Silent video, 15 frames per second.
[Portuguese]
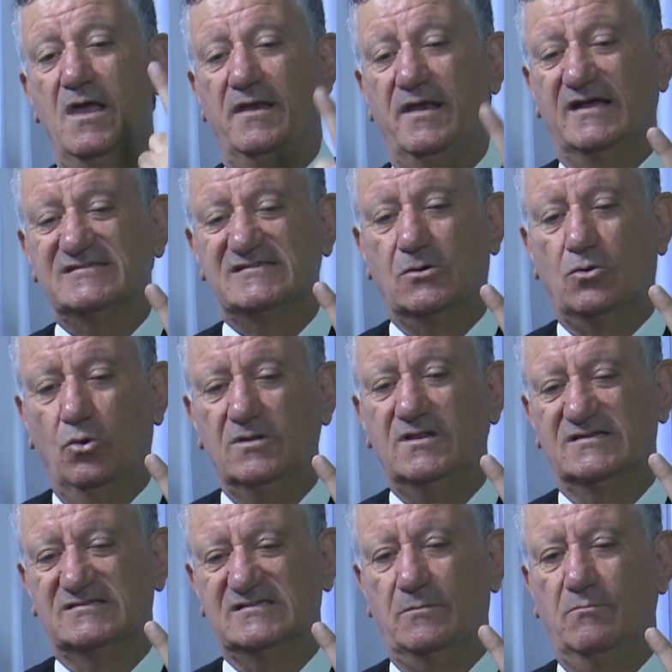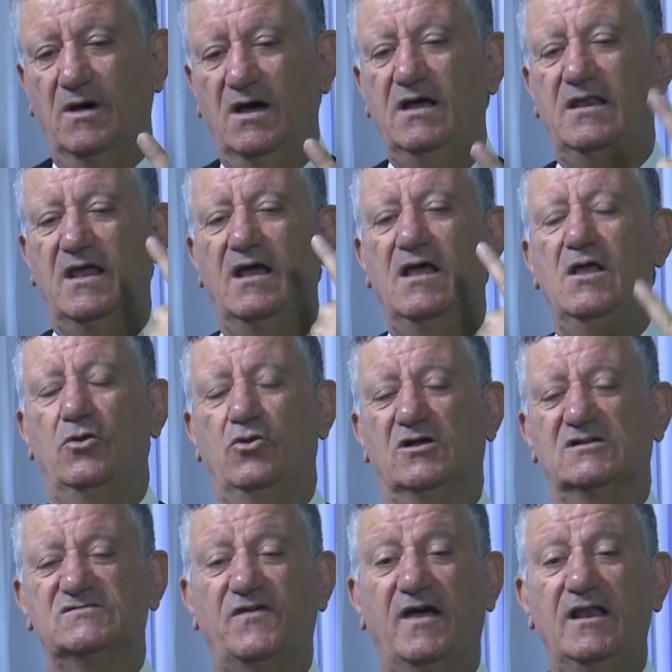Na segunda semana,
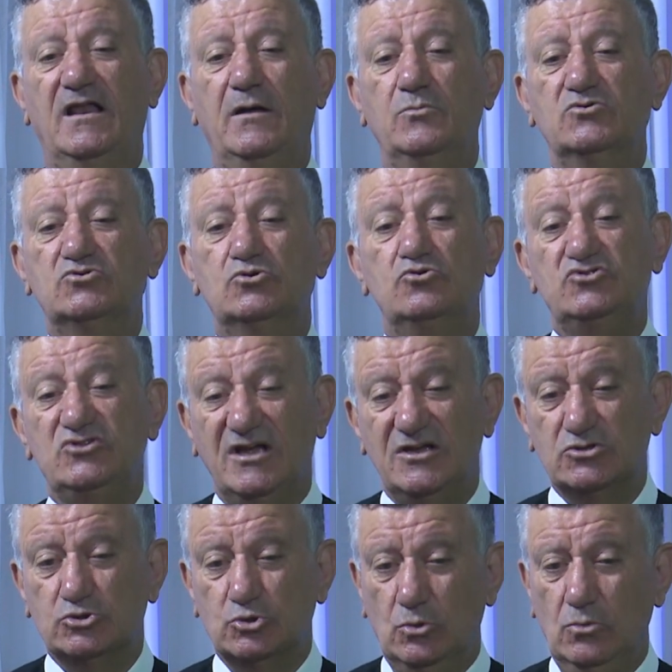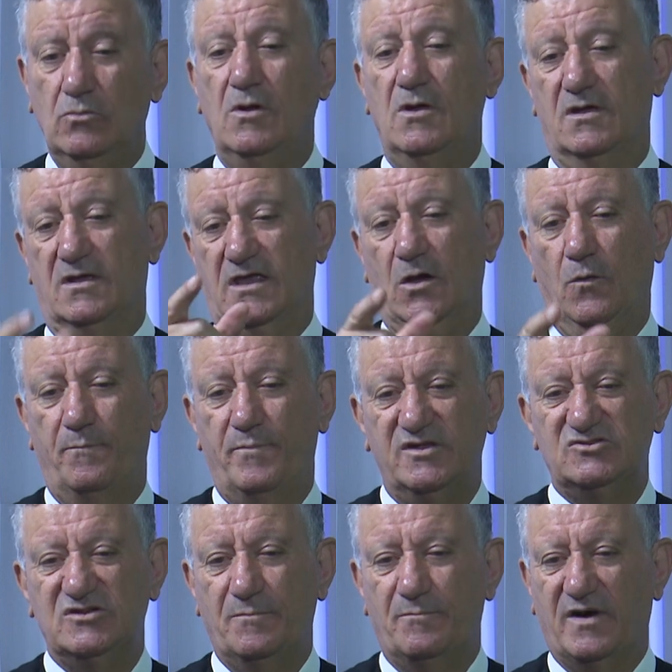nós falamos do jejum e eu
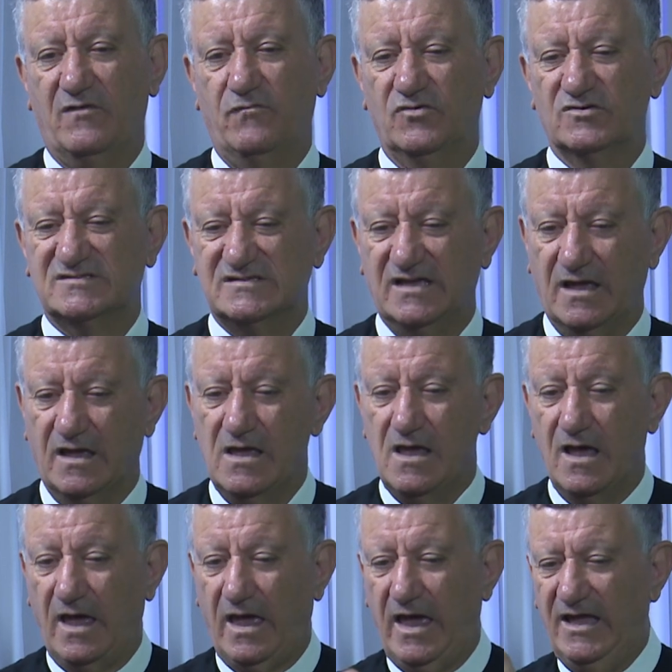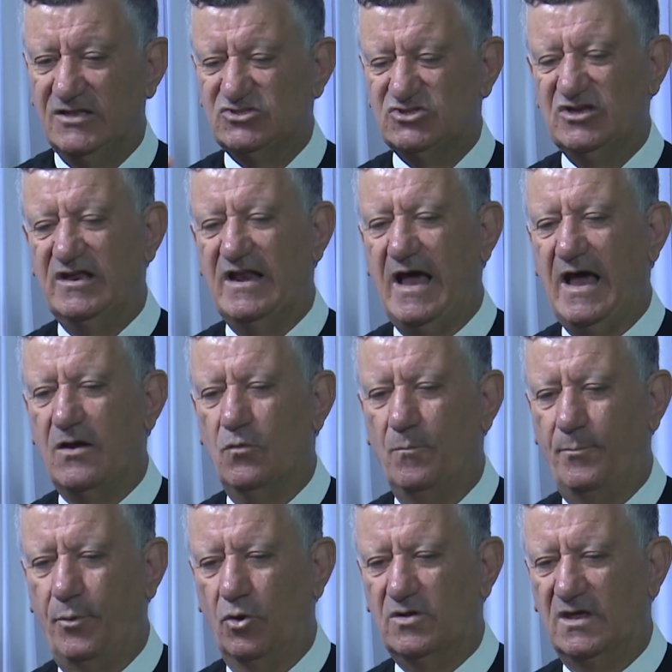pedi para você retirar um
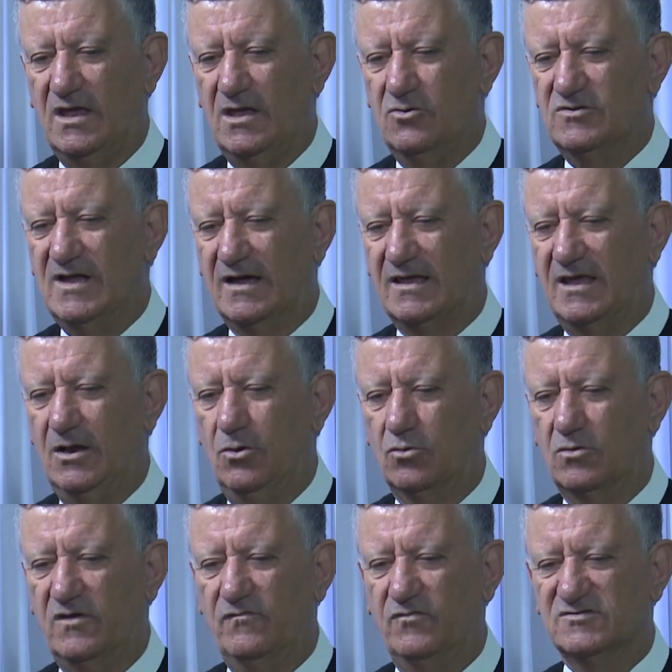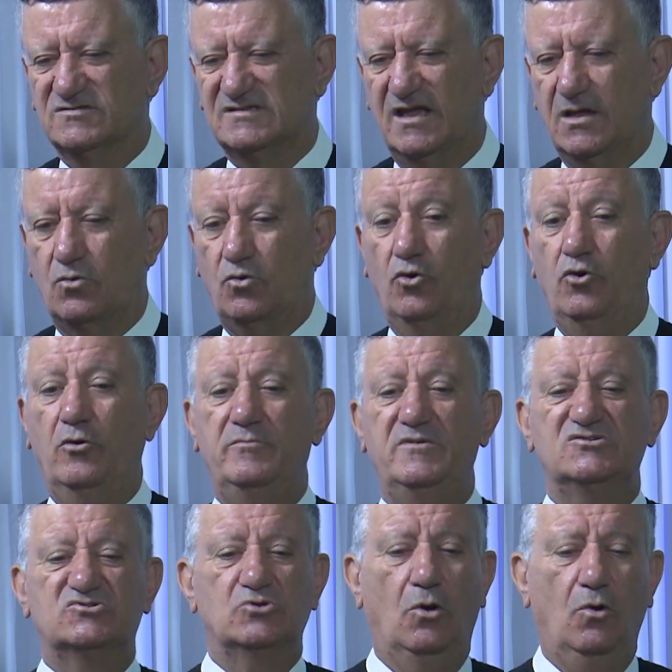pouquinho daquilo que você
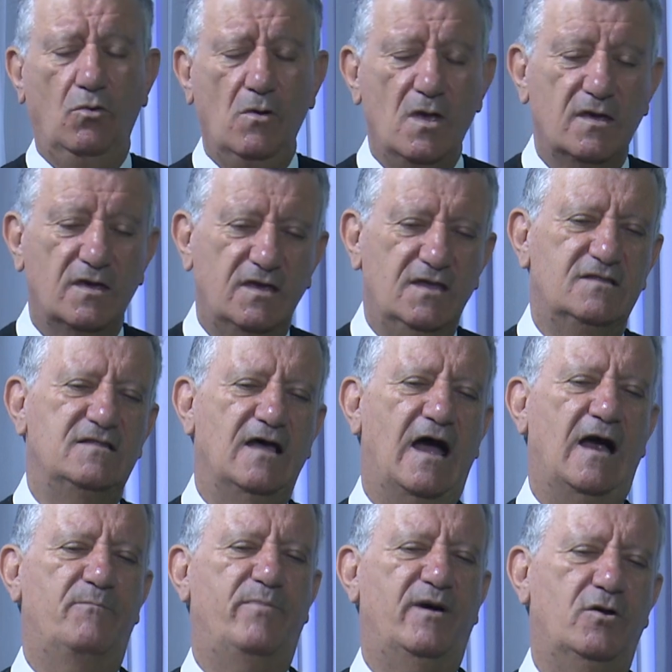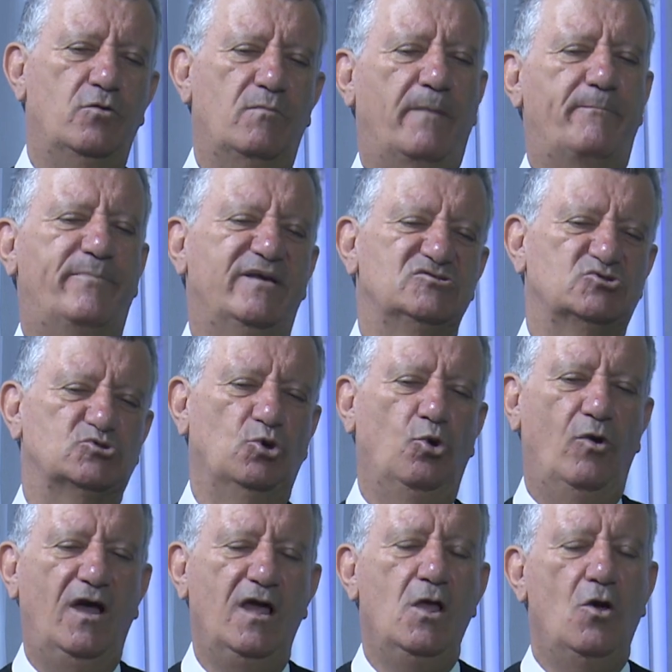economizou e dar para uma
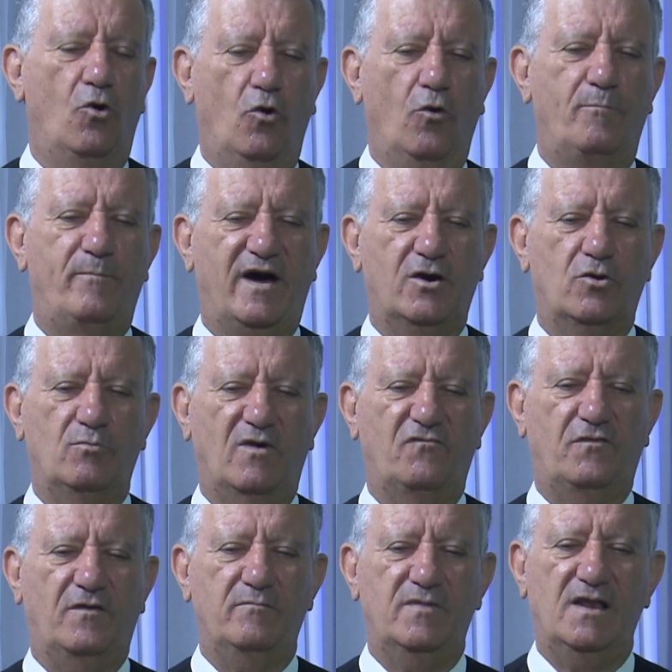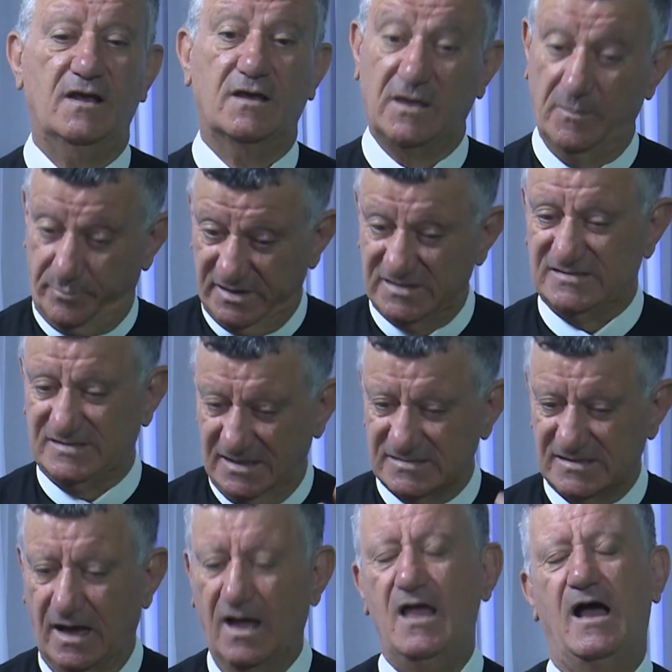pessoa ou para uma família que
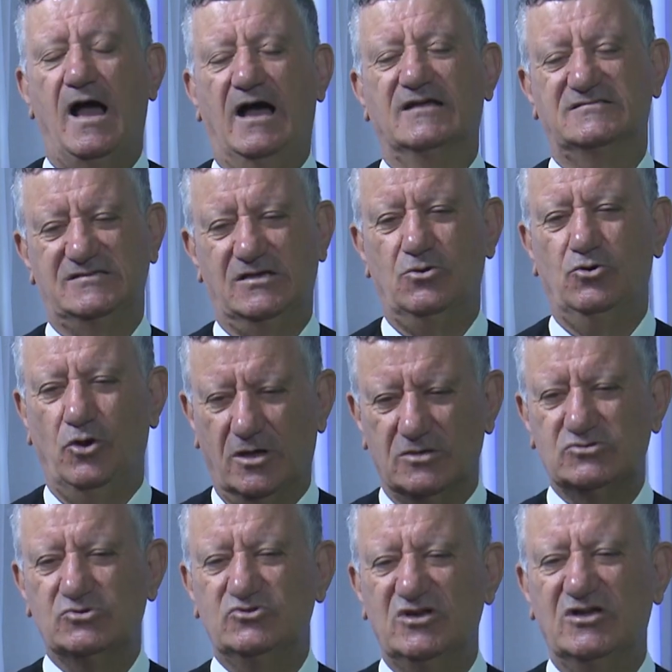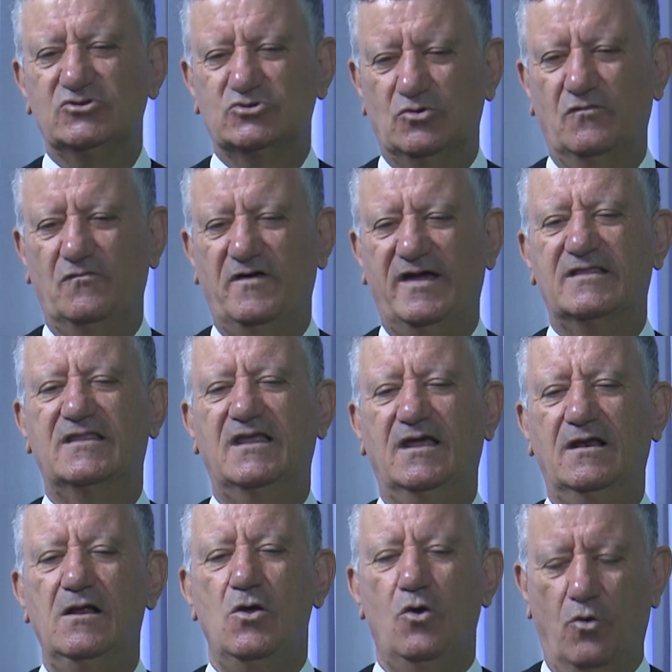precisa, assim o nosso jejum vai
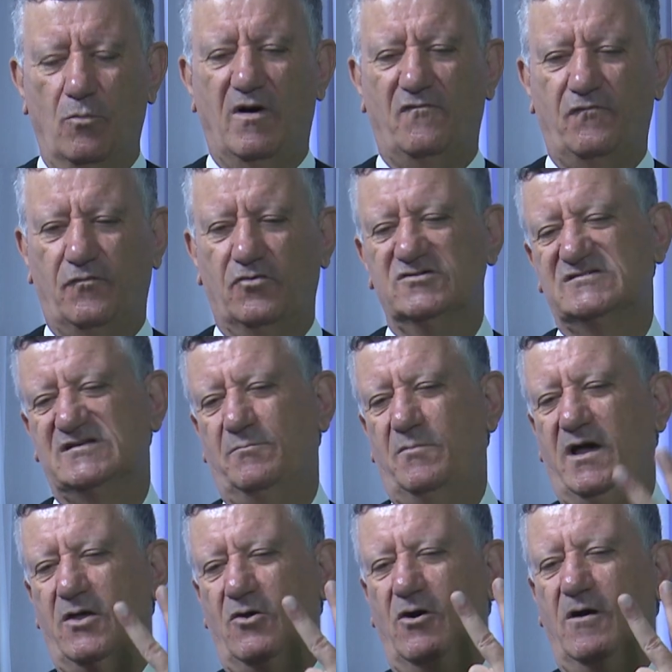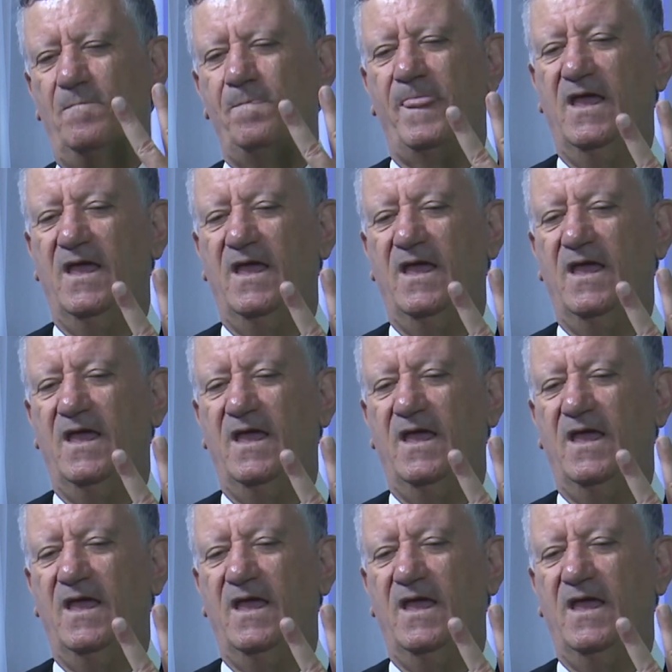ter uma força maior.